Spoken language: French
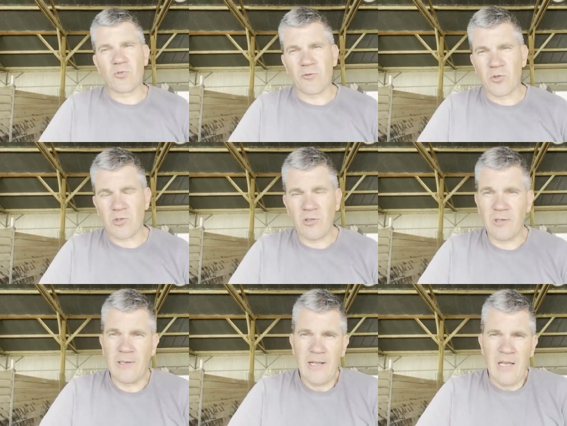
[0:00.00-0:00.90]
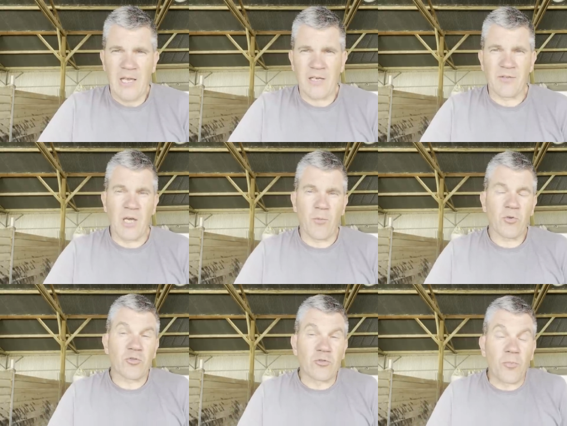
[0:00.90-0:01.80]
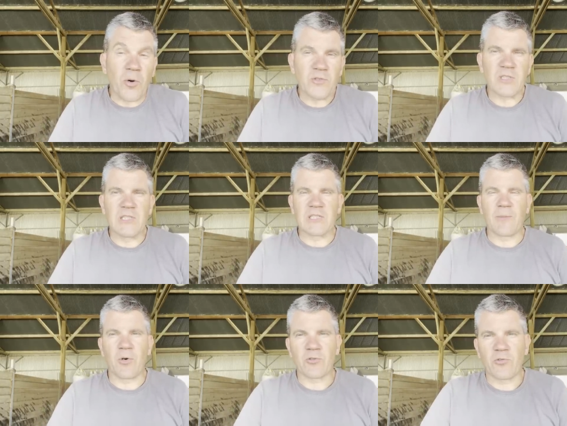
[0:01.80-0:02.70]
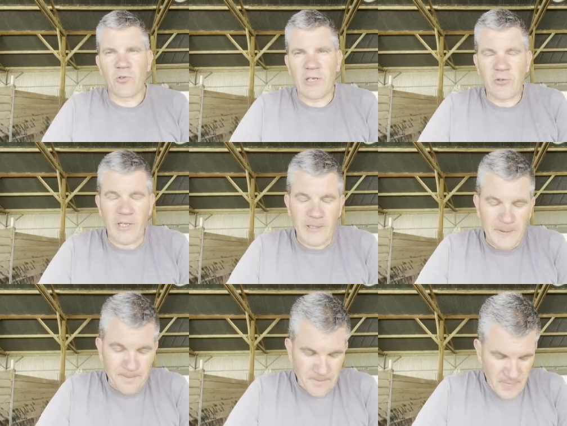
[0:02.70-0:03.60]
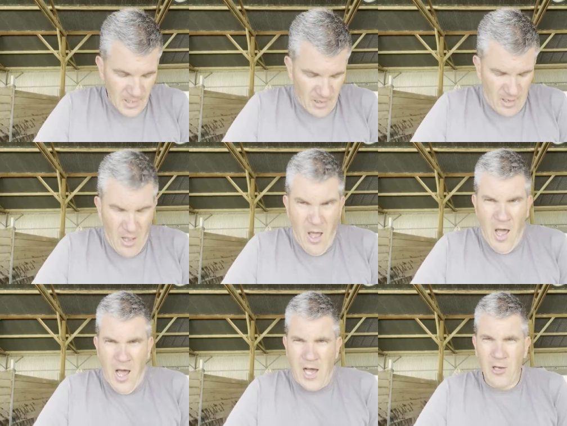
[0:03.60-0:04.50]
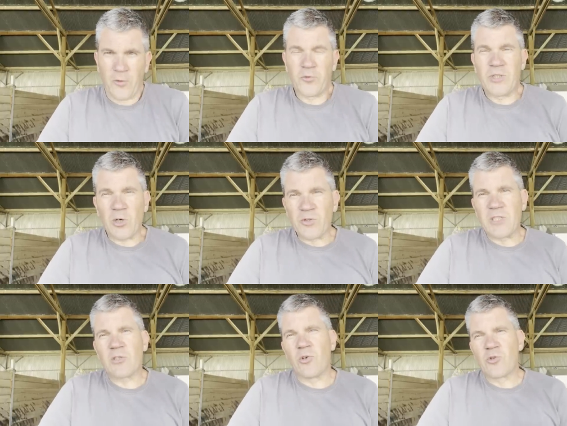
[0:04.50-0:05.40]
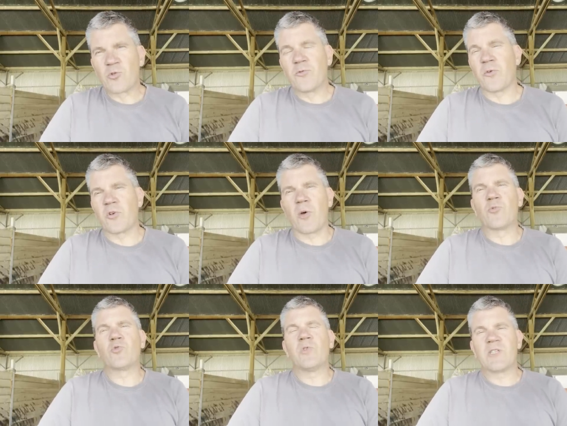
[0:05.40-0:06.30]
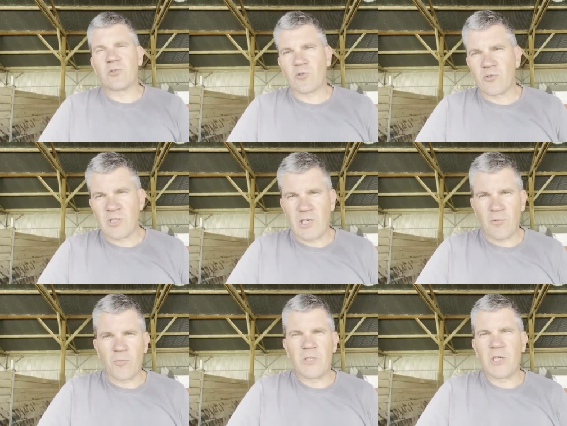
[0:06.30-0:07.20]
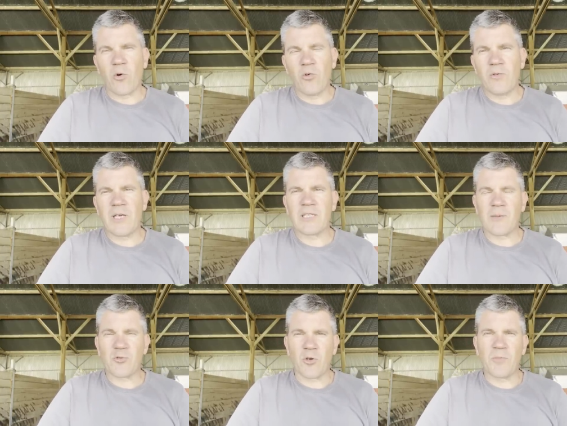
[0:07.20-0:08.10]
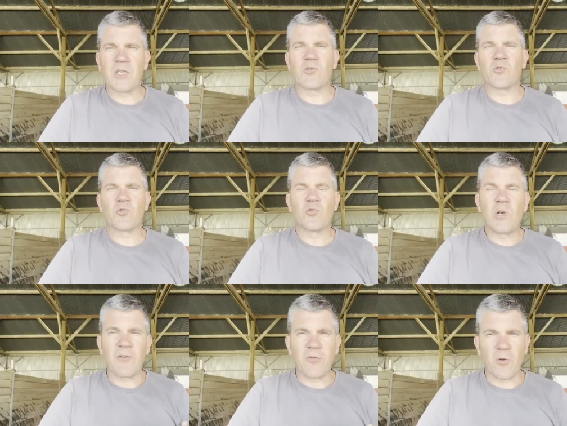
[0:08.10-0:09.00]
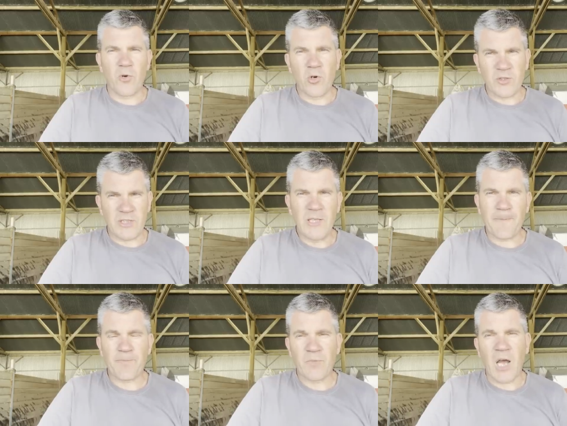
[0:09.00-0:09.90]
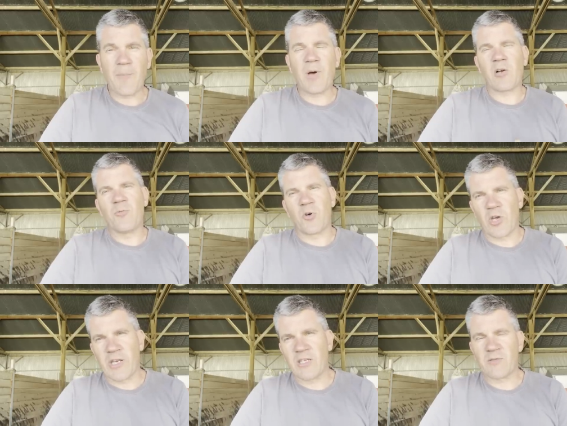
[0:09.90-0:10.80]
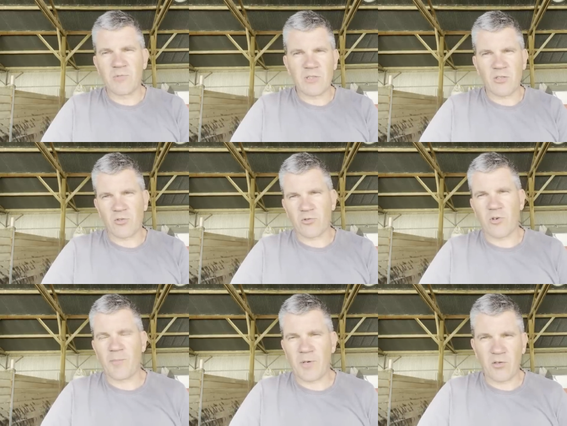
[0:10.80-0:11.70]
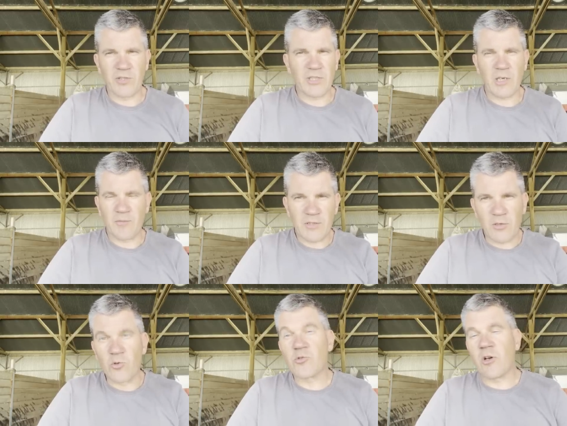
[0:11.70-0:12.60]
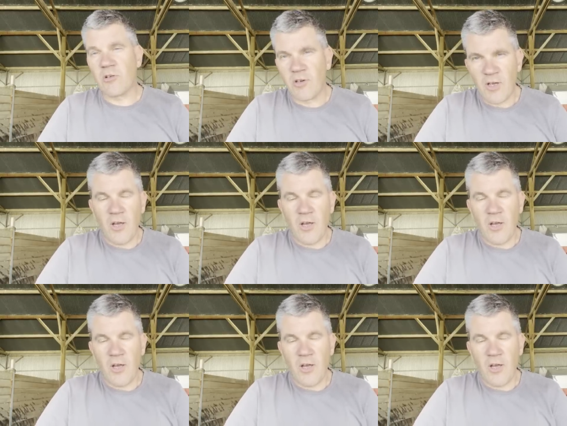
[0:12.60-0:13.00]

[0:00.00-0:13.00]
sur vos sols. évidemment, je pense qu'il est important de les connaître. Alors vous dire aussi que le soufre, comme tous les autres éléments minéraux, est absorbé que sous la forme oxyde, à part le manganèse, mais ça je ne rentrerai pas dans le détail, mais c'est le seul